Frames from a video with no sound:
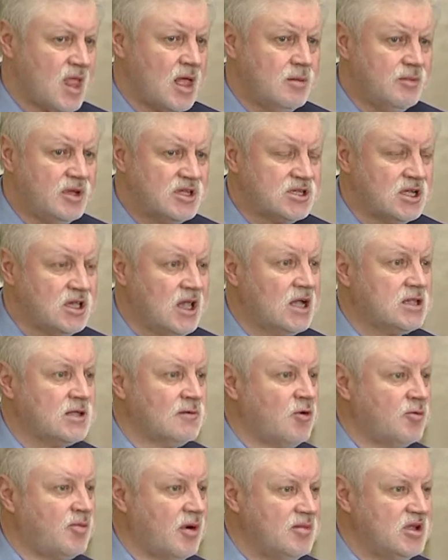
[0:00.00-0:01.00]

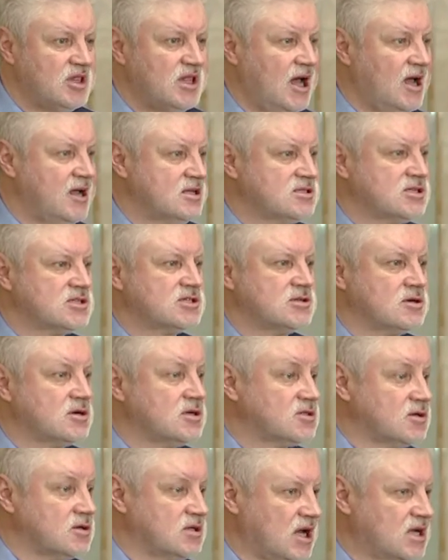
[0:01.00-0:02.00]
меценатов упоминается, что
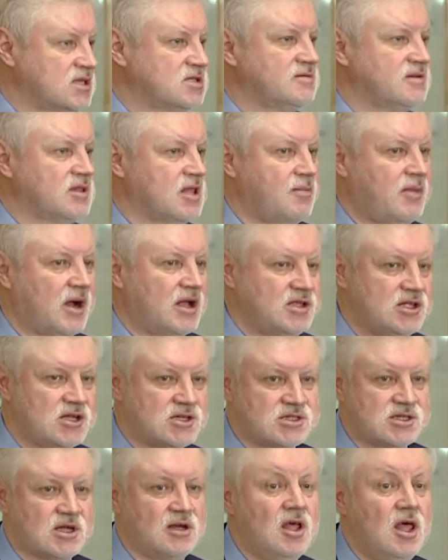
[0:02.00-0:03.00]
государственная
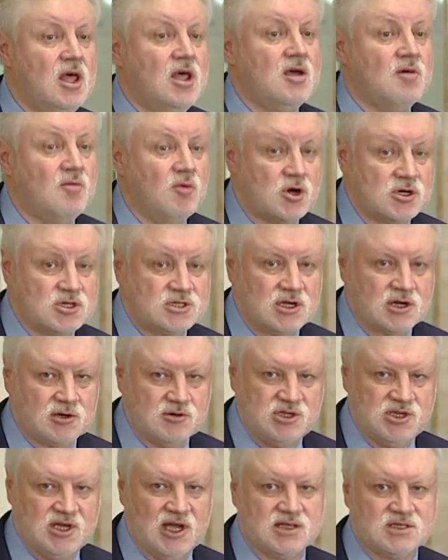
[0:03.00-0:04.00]
поддержка может
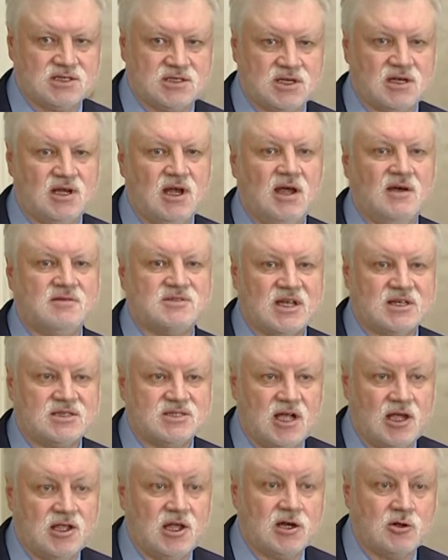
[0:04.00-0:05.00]
заключаться в
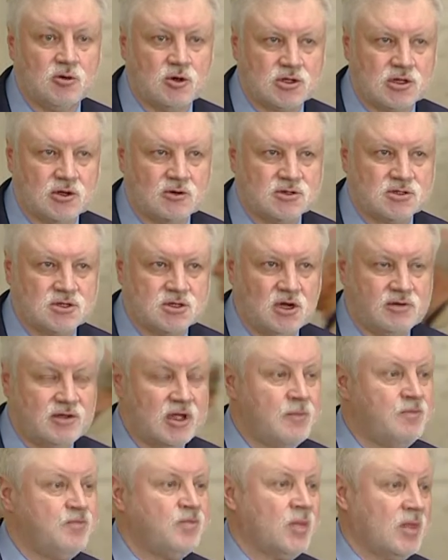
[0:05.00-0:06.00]
создании льготных
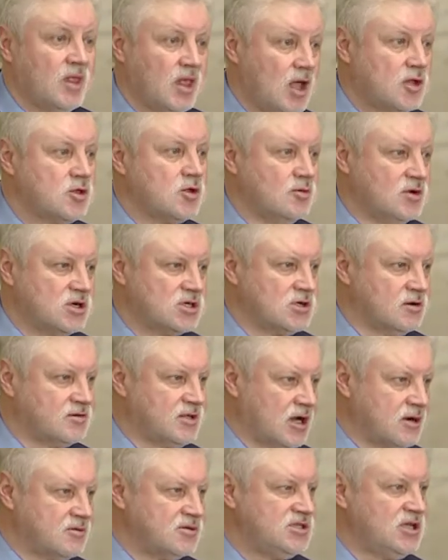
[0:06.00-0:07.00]
условий. Я думаю, что во
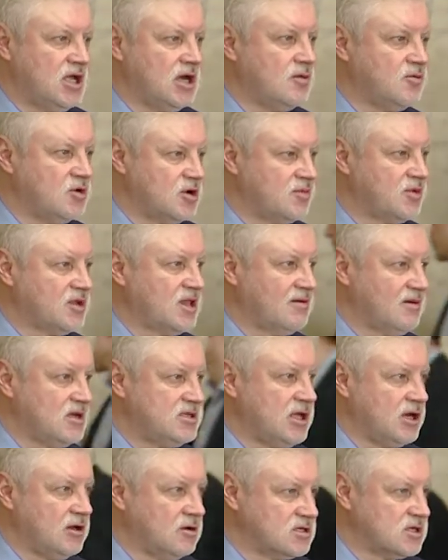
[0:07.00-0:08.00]
втором чтении будем
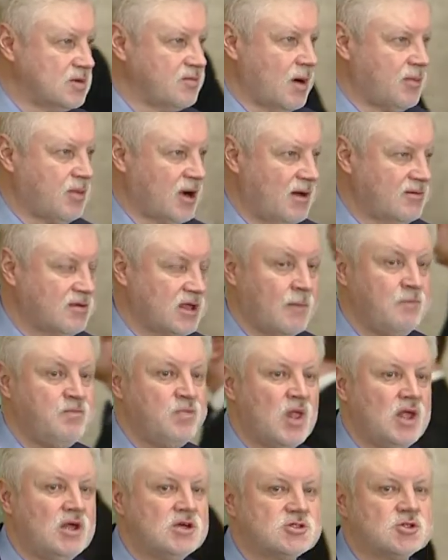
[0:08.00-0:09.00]
подавать серьезные поправки,
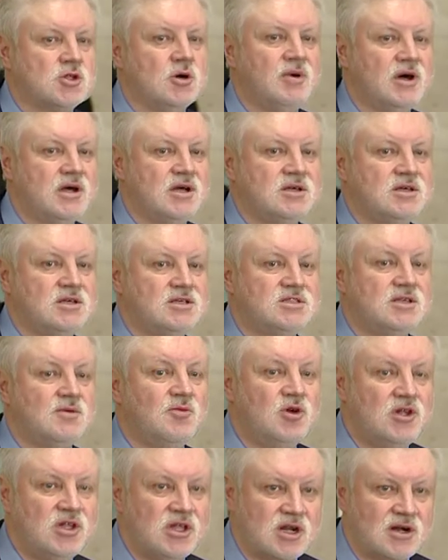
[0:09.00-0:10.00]
чтобы
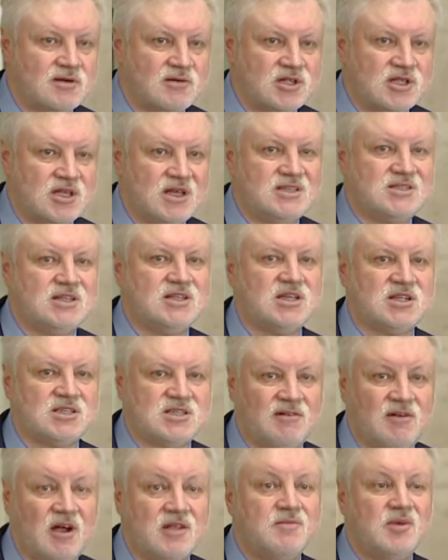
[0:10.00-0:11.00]
стимулировать и
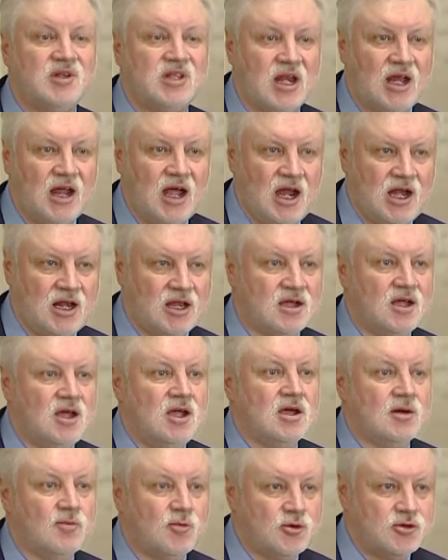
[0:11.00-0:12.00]
заинтересовать материально
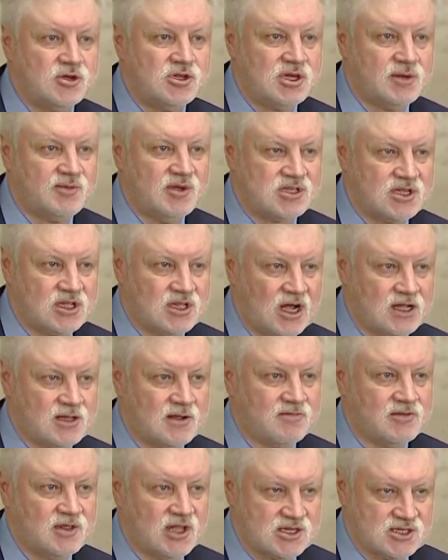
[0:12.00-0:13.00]
будущих
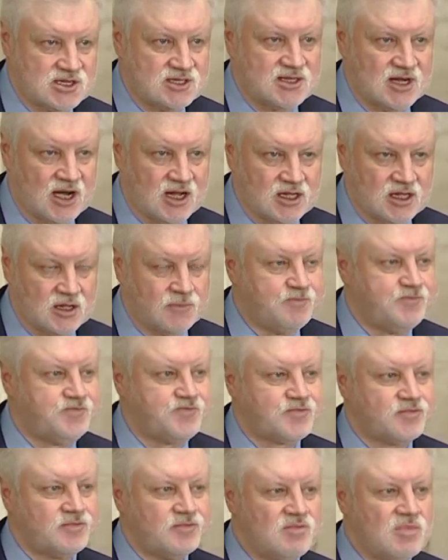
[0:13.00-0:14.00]
меценатов нашей страны.
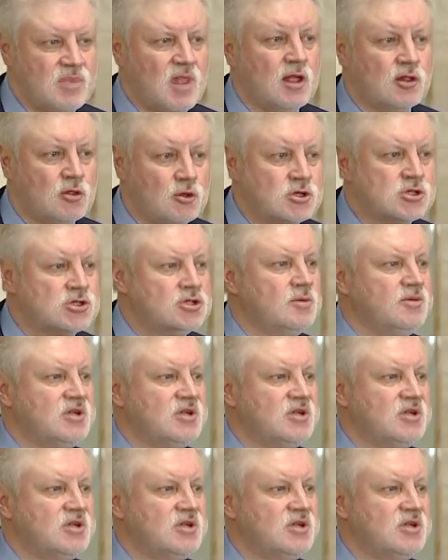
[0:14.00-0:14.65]
То, что